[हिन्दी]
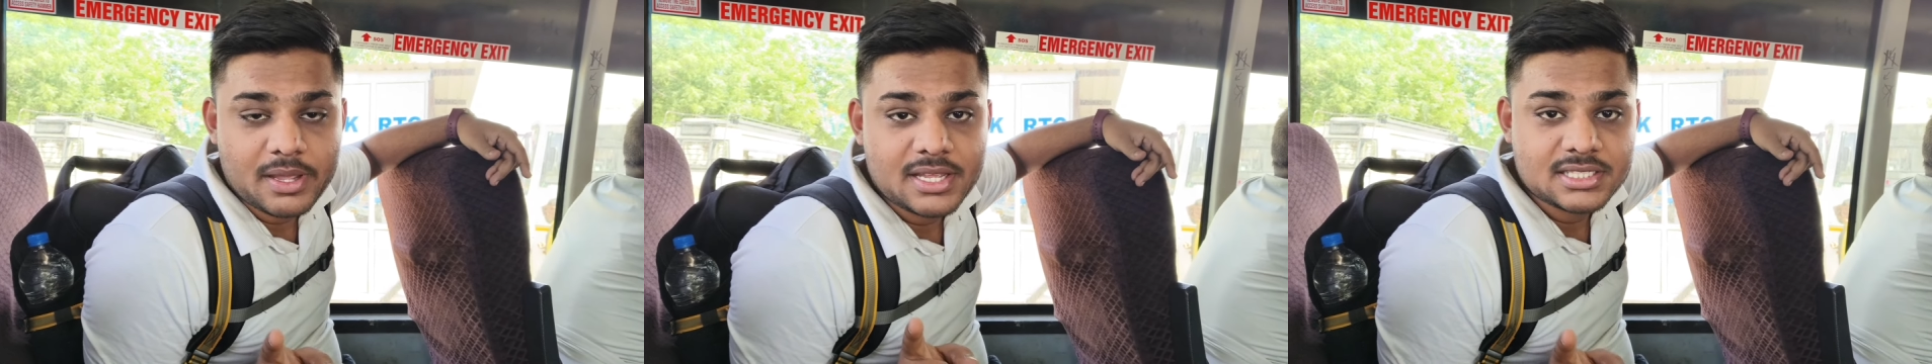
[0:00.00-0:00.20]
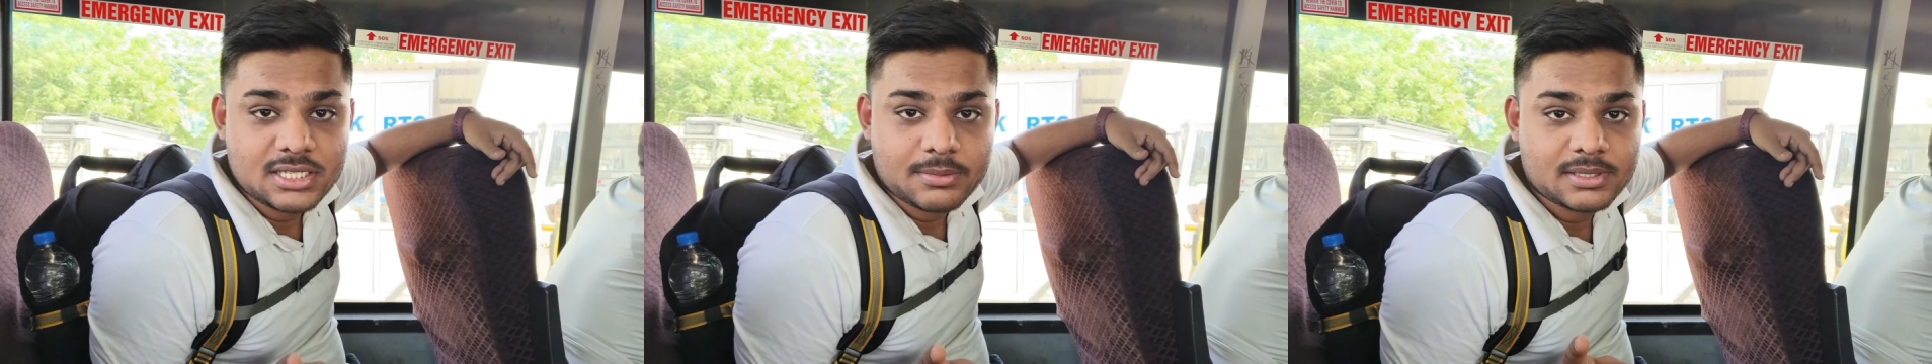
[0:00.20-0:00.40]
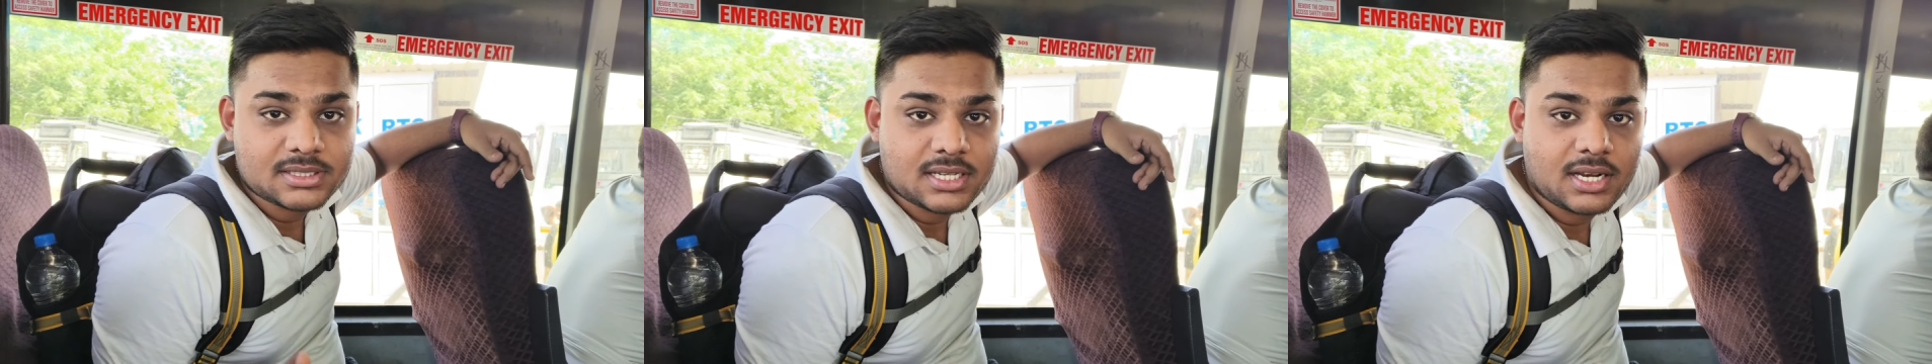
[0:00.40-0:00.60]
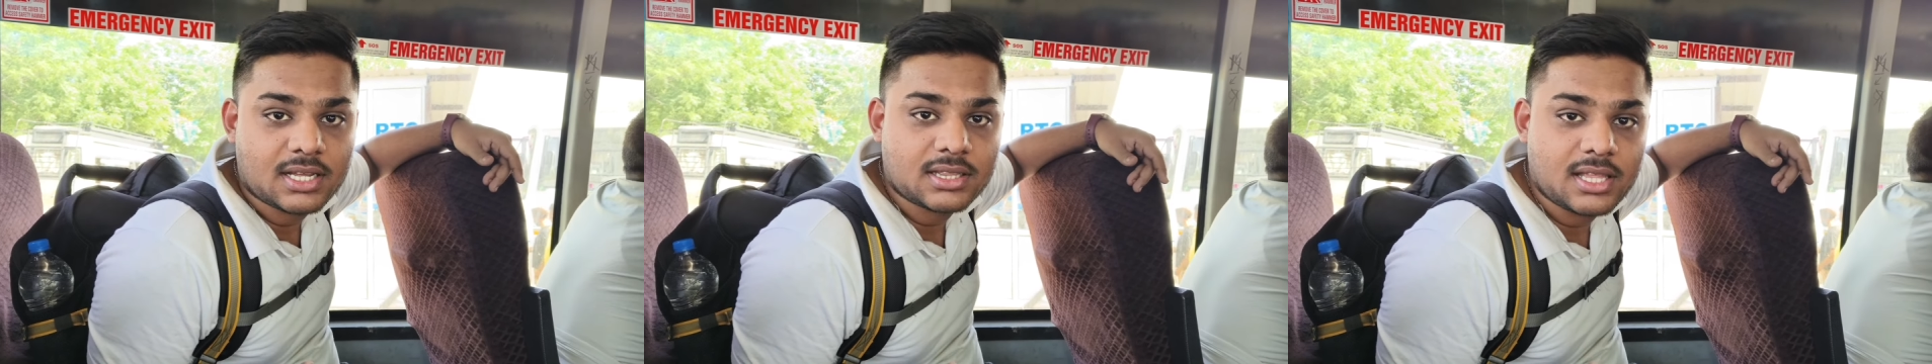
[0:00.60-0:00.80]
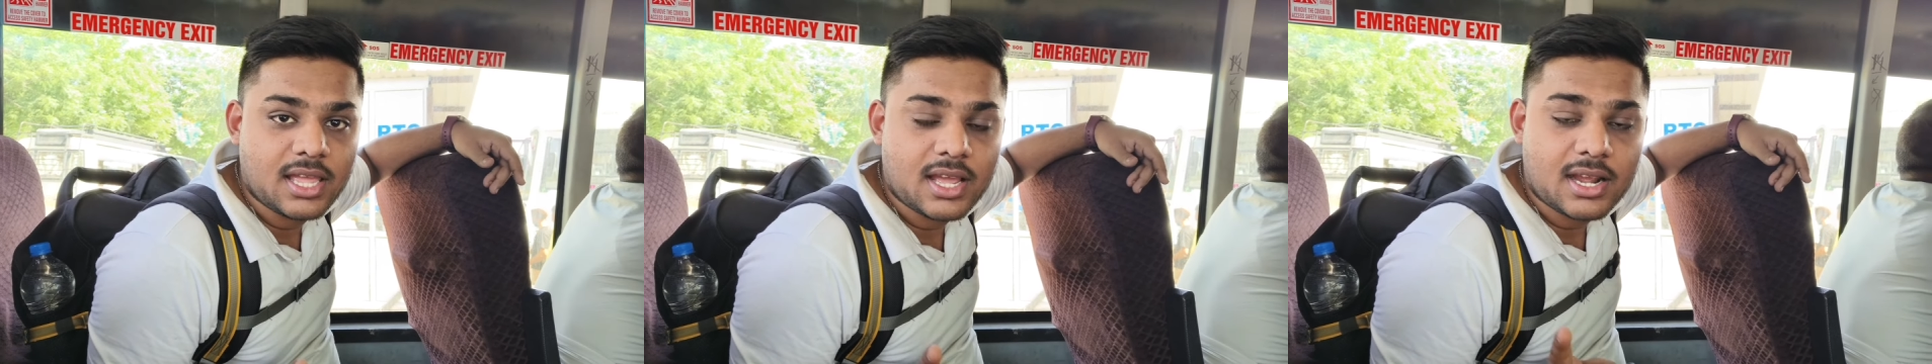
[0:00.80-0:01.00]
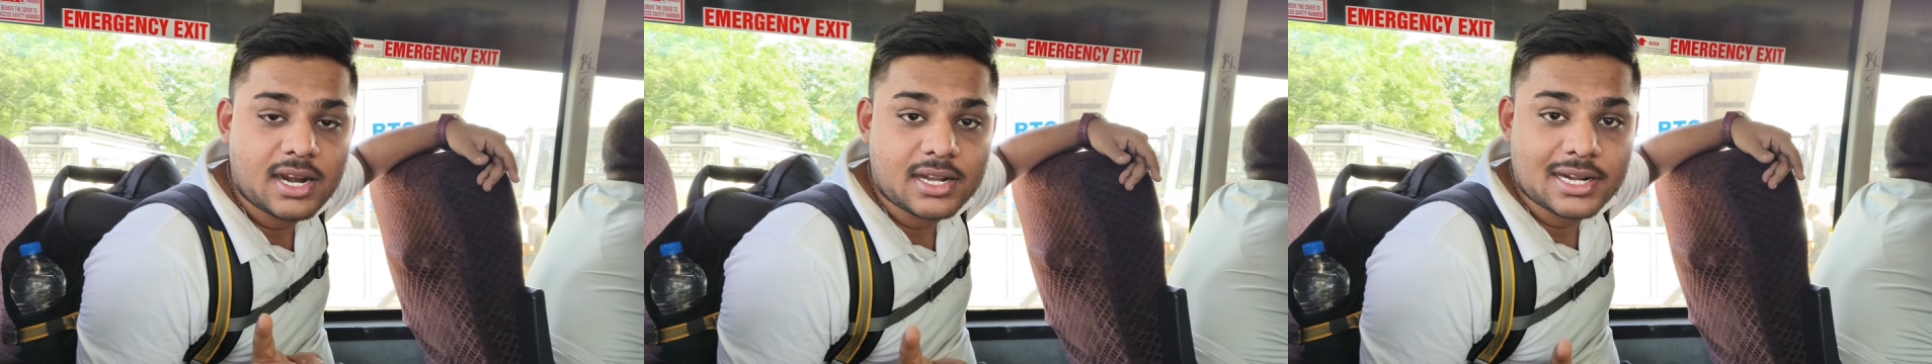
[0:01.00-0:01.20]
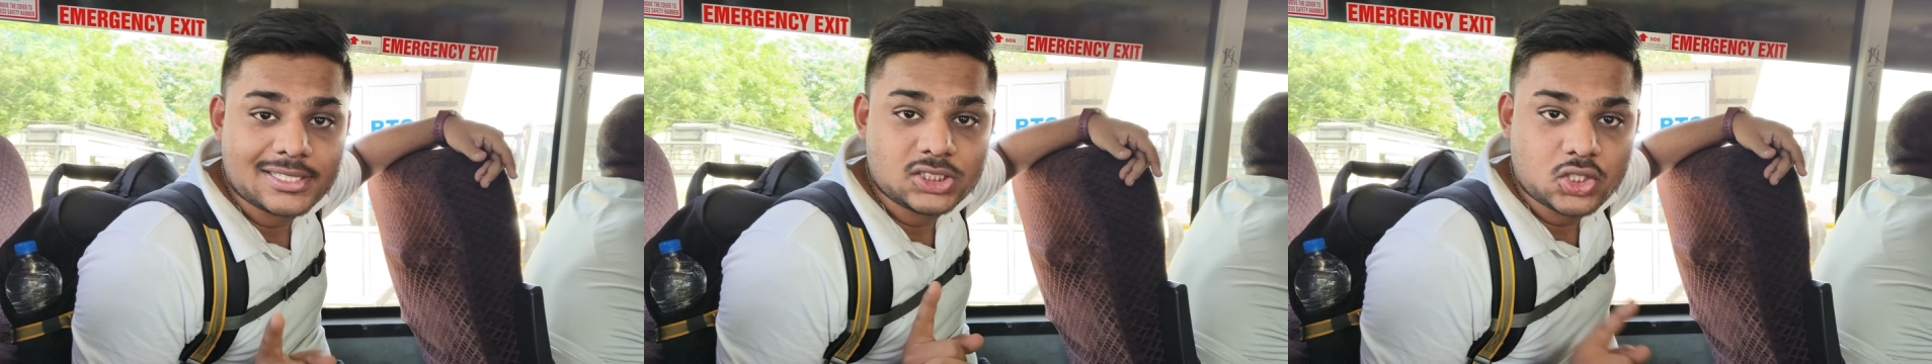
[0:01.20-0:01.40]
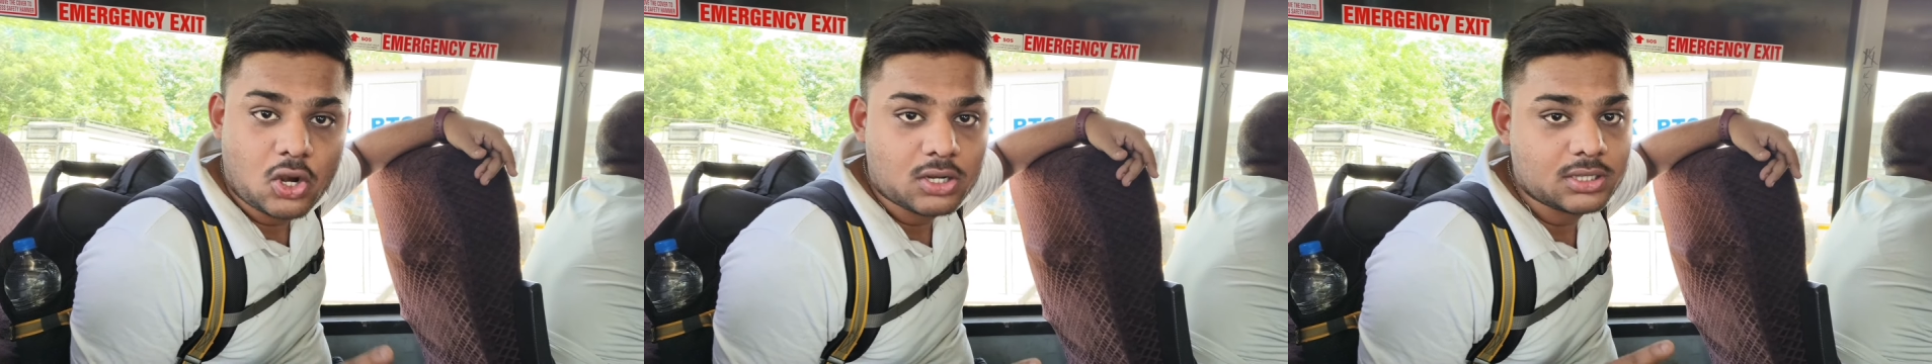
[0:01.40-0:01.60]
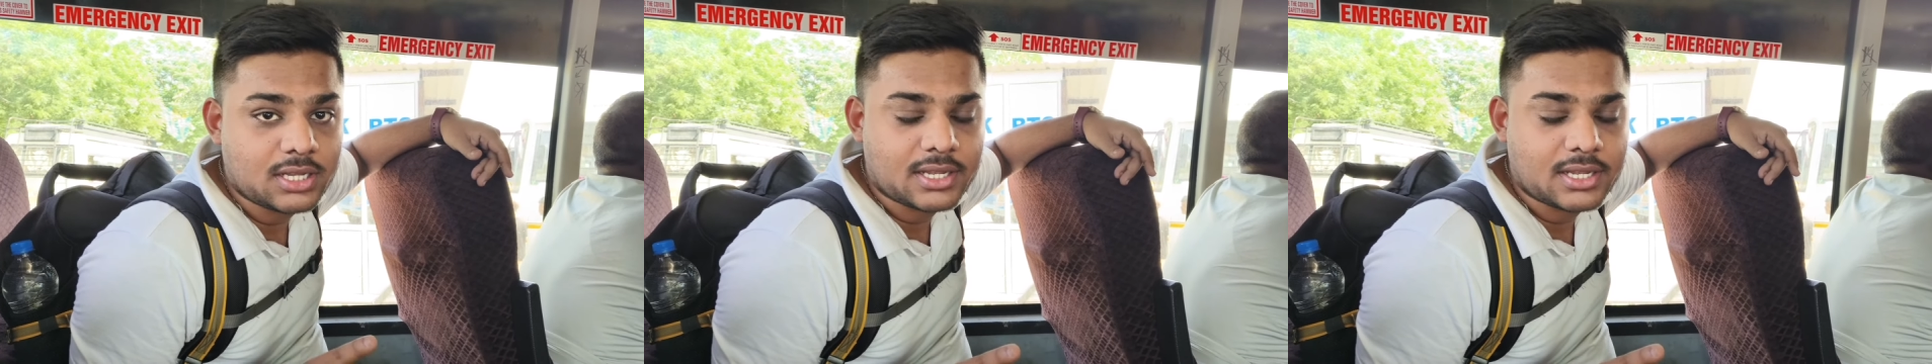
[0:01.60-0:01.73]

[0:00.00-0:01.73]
ए बस से लगते हैं कटरा चौक